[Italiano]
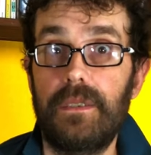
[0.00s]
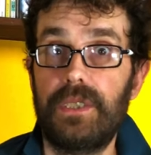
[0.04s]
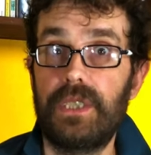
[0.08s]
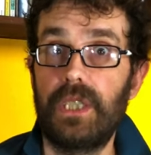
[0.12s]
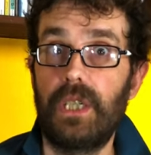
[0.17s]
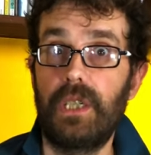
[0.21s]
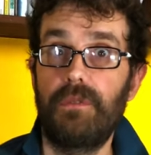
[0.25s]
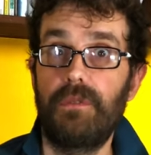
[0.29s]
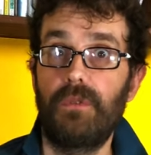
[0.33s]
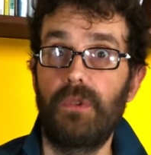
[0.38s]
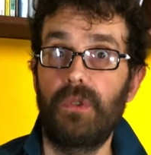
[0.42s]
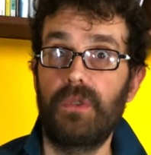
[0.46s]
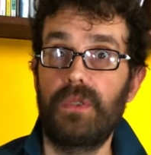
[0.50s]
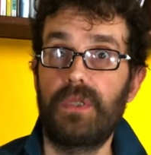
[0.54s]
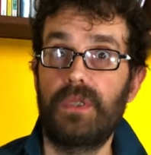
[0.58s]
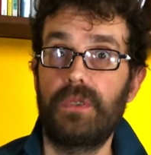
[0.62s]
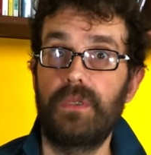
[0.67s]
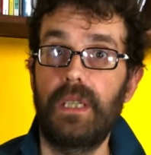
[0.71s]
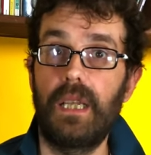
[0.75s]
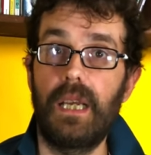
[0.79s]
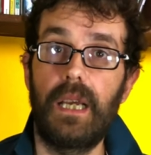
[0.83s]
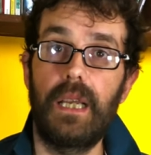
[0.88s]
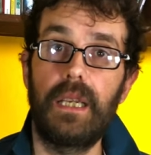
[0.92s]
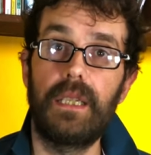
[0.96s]
Ciao
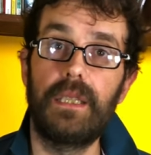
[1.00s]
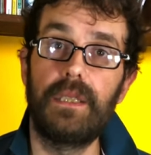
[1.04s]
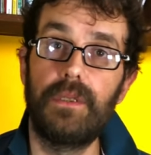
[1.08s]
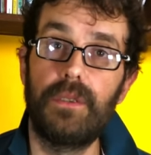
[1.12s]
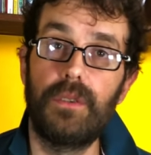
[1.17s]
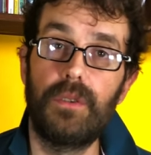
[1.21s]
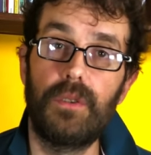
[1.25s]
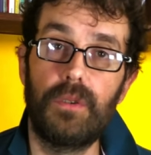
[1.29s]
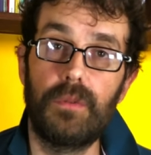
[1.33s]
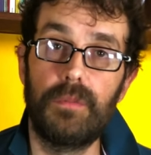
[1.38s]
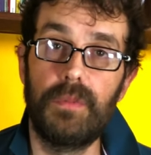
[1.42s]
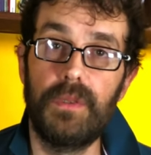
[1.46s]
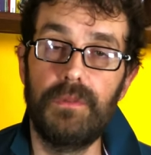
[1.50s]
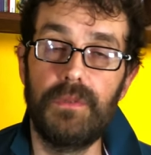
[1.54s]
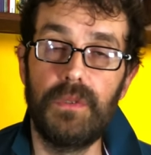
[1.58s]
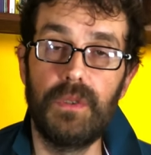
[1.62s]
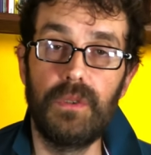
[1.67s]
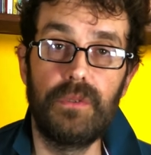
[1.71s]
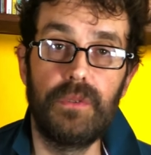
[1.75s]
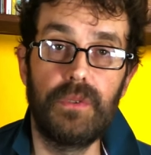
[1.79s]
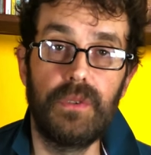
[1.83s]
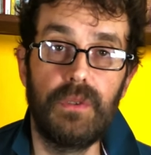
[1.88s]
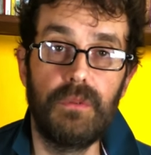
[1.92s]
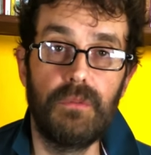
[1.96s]
rivoluzionario,
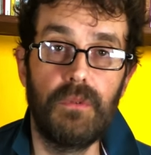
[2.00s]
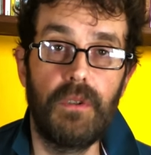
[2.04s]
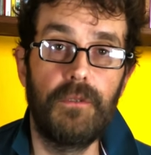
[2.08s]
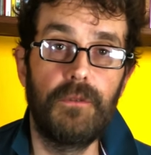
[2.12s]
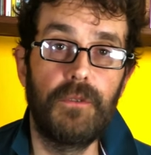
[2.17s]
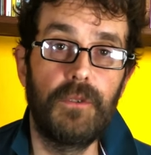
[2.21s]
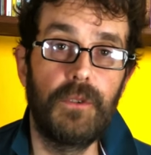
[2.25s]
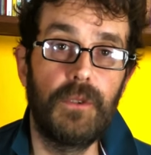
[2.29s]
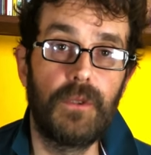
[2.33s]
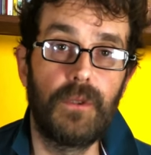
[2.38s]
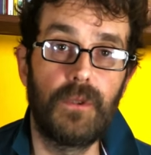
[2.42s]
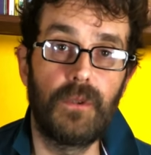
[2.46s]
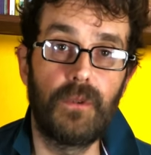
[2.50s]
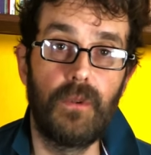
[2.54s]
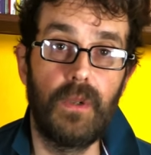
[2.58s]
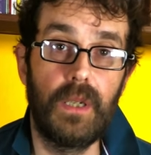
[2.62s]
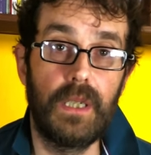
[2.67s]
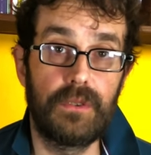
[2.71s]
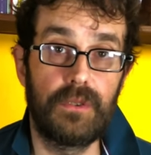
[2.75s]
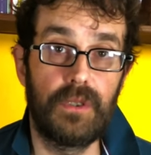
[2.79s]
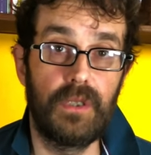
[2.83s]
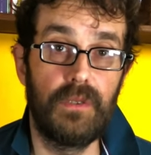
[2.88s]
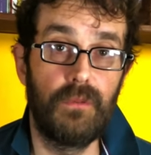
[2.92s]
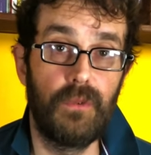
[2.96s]
benvenuto di nuovo
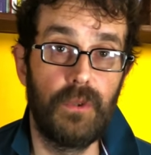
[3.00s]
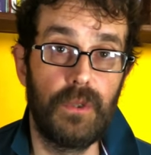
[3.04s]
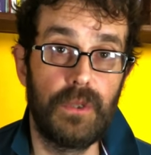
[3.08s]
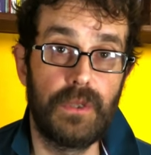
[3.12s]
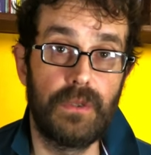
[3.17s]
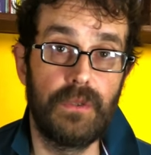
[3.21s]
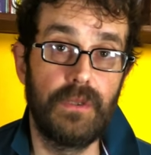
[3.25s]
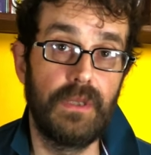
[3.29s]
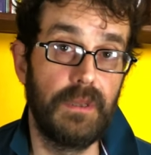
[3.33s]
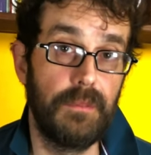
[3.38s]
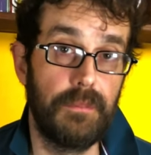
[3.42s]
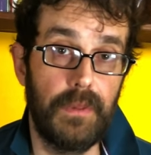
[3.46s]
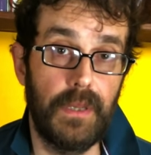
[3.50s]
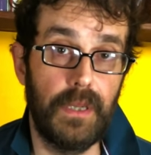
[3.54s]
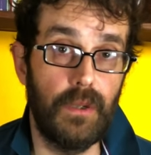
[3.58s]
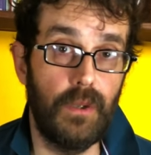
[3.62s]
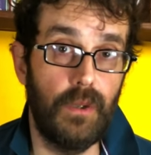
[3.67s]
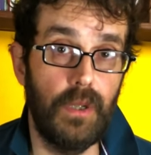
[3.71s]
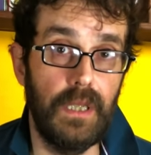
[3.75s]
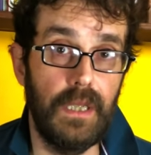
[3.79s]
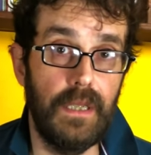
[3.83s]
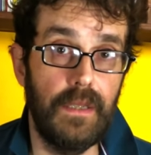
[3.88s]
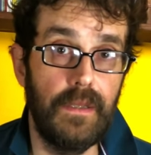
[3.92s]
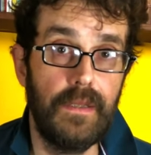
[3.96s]
qua su Rivoluzione di
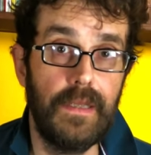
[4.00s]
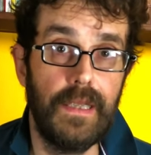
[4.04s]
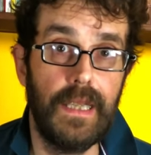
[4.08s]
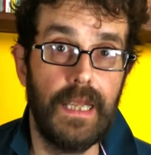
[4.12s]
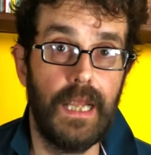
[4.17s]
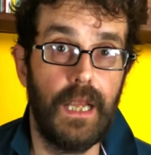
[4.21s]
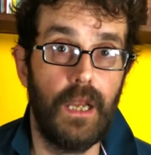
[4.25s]
Parole.